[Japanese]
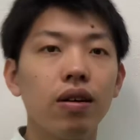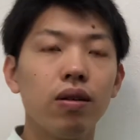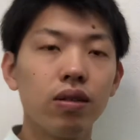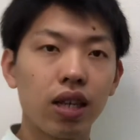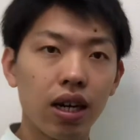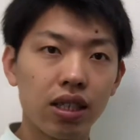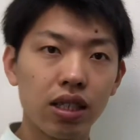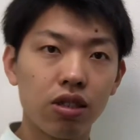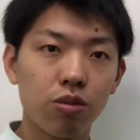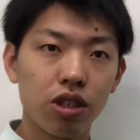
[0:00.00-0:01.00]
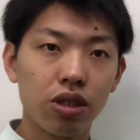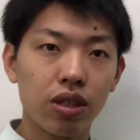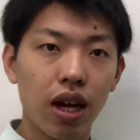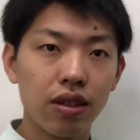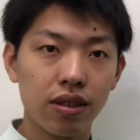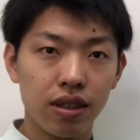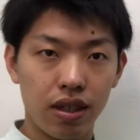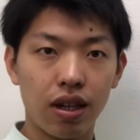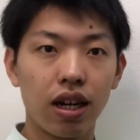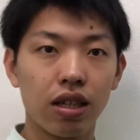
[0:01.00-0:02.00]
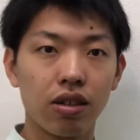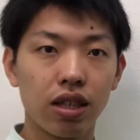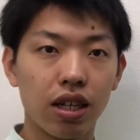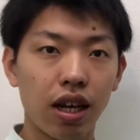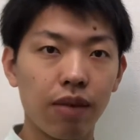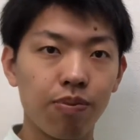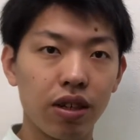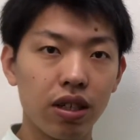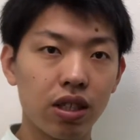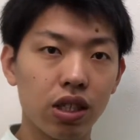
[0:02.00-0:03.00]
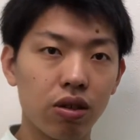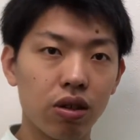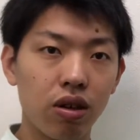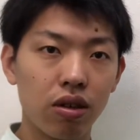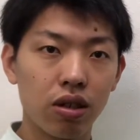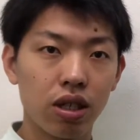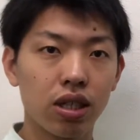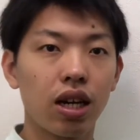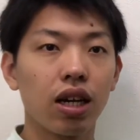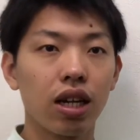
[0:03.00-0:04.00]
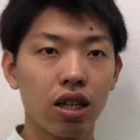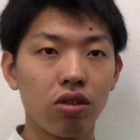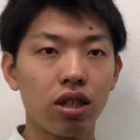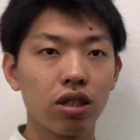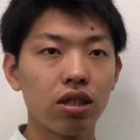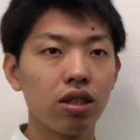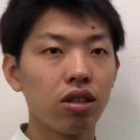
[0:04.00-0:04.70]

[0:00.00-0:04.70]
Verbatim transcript: 大阪市住吉区にあるリーハリキュー整体院院長の笹原健太郎です